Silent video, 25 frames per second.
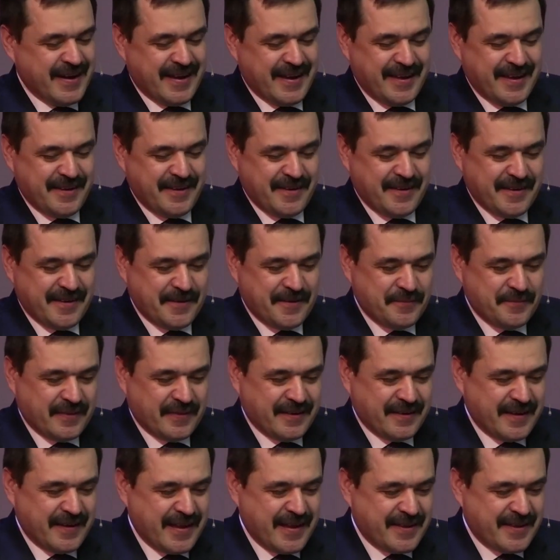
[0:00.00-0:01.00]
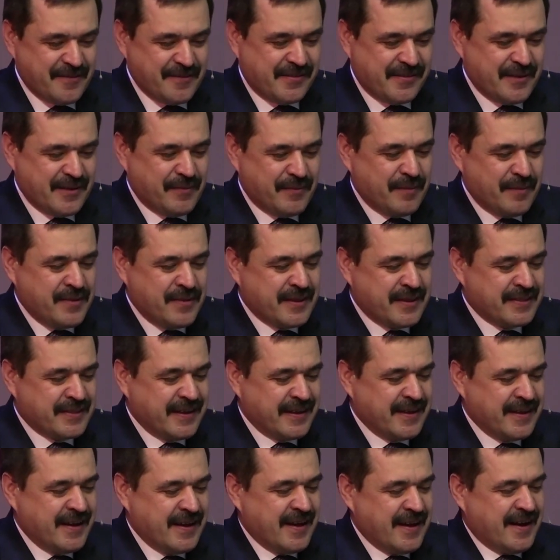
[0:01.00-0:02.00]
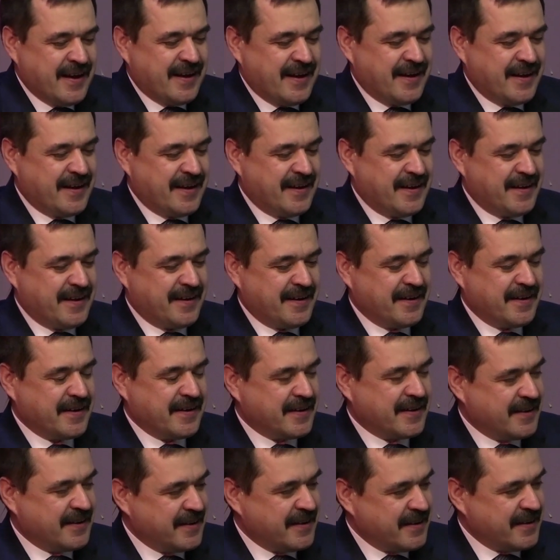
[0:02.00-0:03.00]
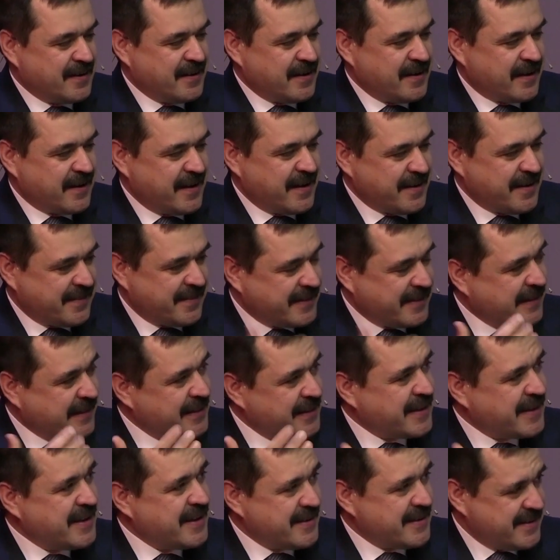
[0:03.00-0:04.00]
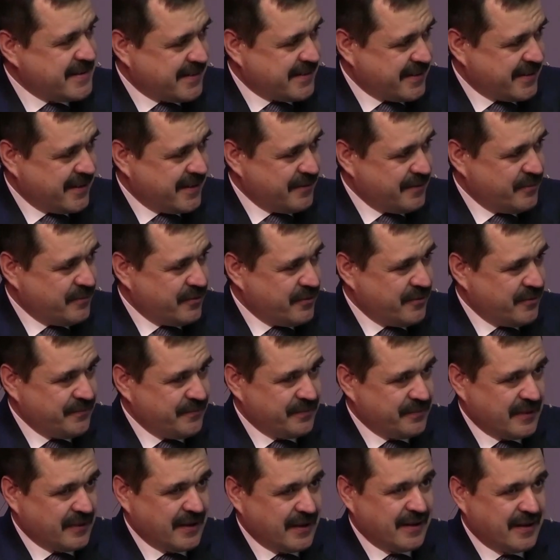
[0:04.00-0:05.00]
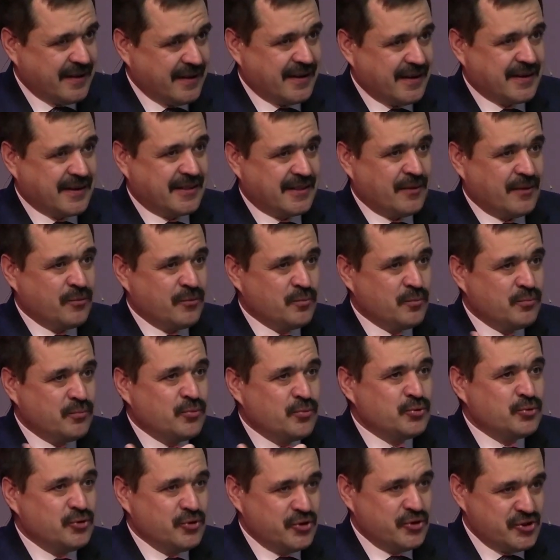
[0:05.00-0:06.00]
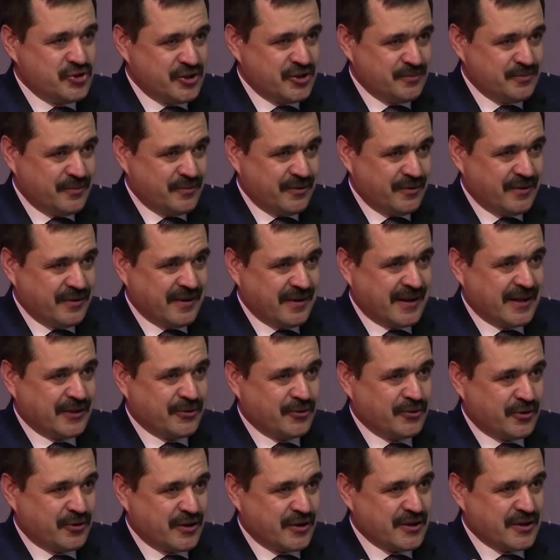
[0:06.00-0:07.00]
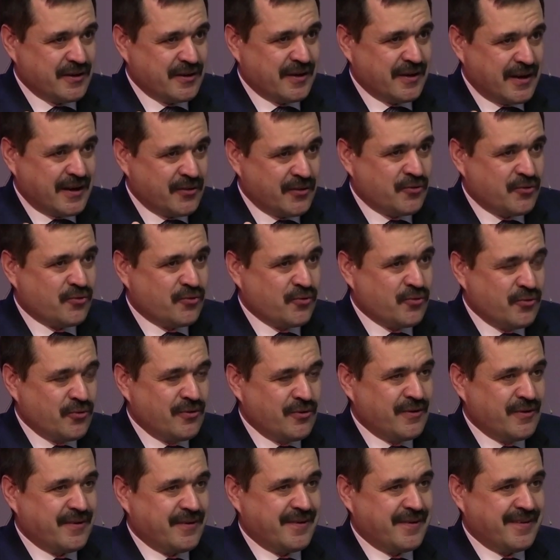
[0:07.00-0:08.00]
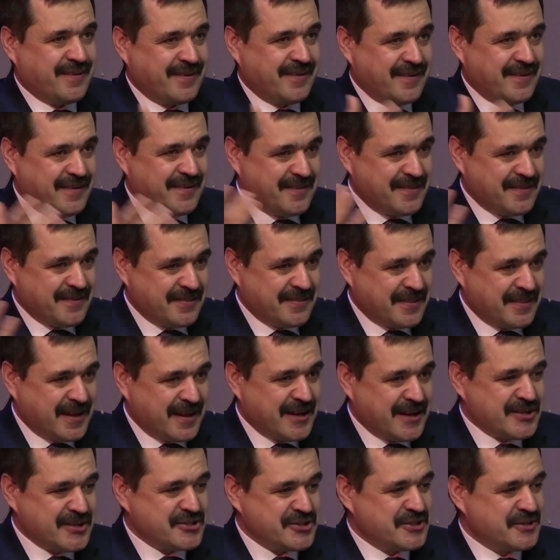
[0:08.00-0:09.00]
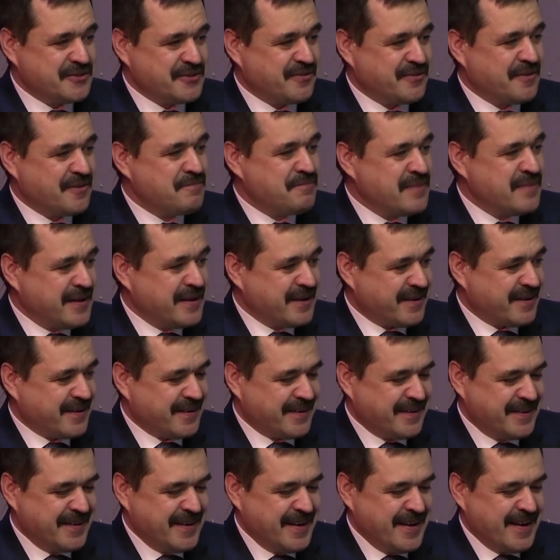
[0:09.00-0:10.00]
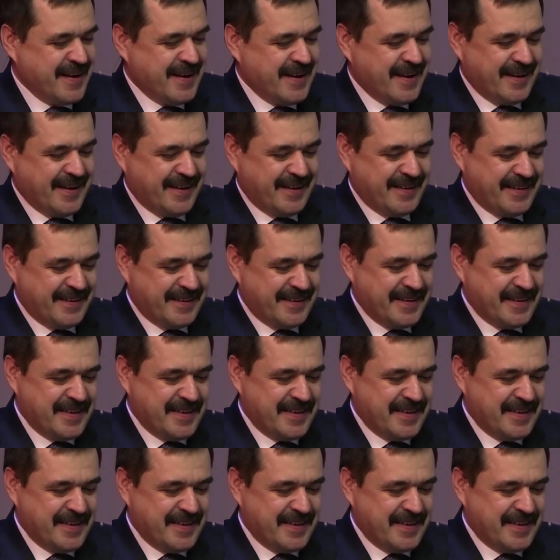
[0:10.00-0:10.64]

и эти все моменты к эсхатологическому? к тому будущему, который к концу нашего мира. А,